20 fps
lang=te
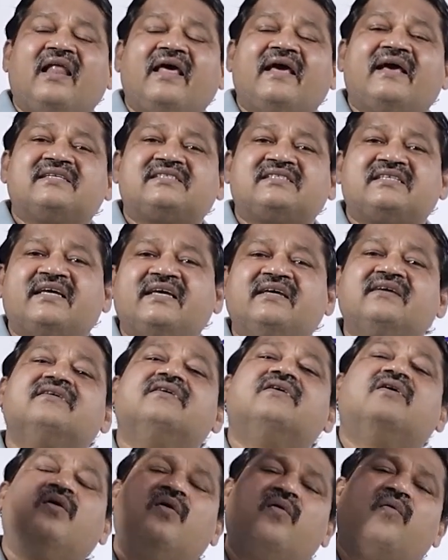లేచి
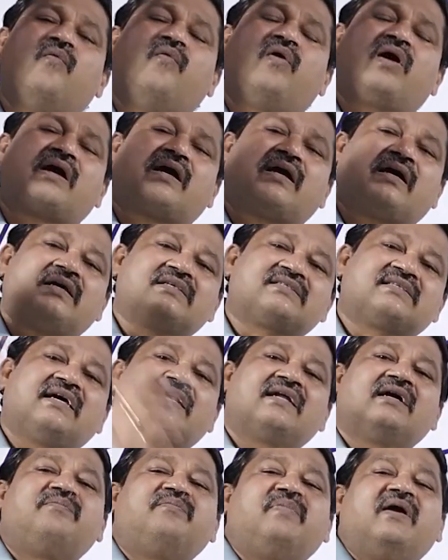
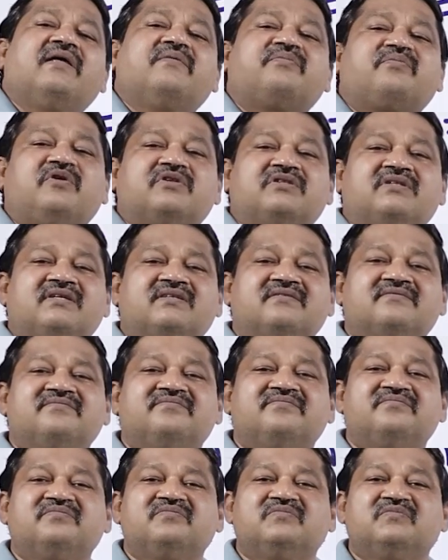ఒక్కసారిగా పడిపోతారు
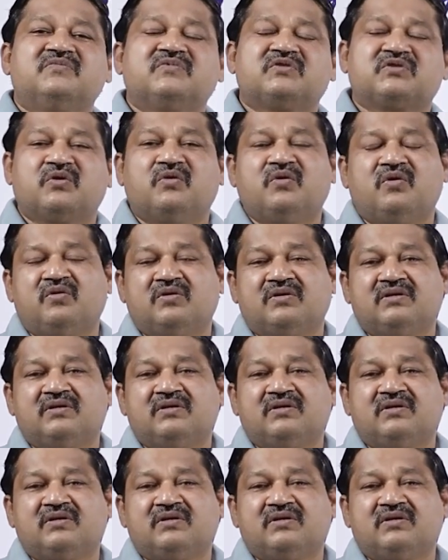సో